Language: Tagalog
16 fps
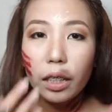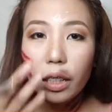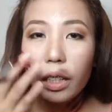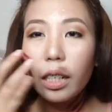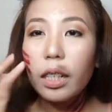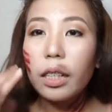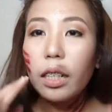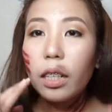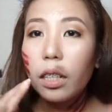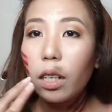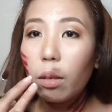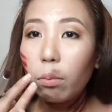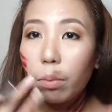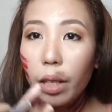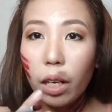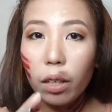natin lagyan
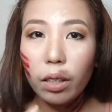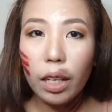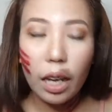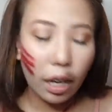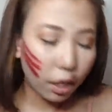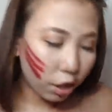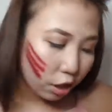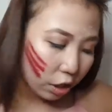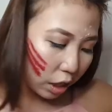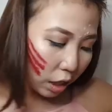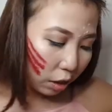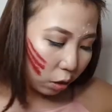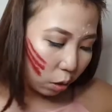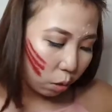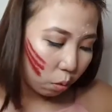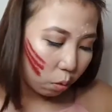ng brown na
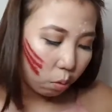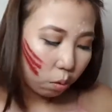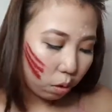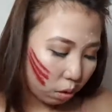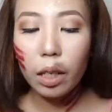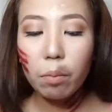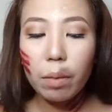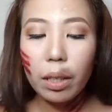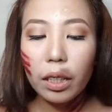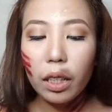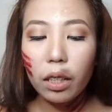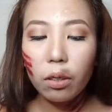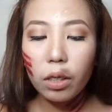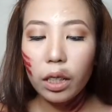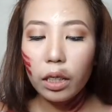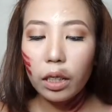eyeshadow,
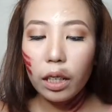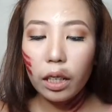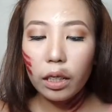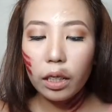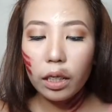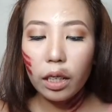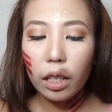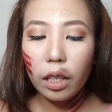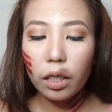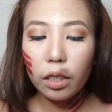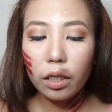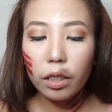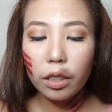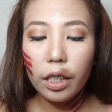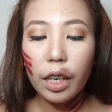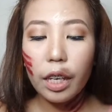gamitan ulit natin
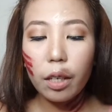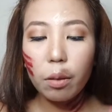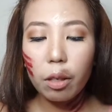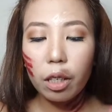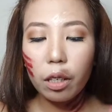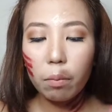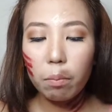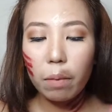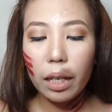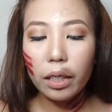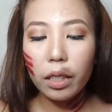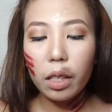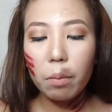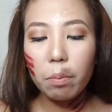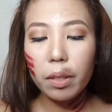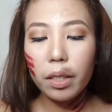ng red
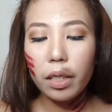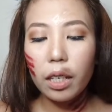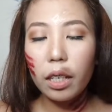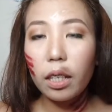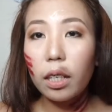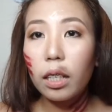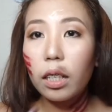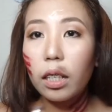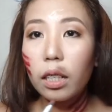matte lipstick.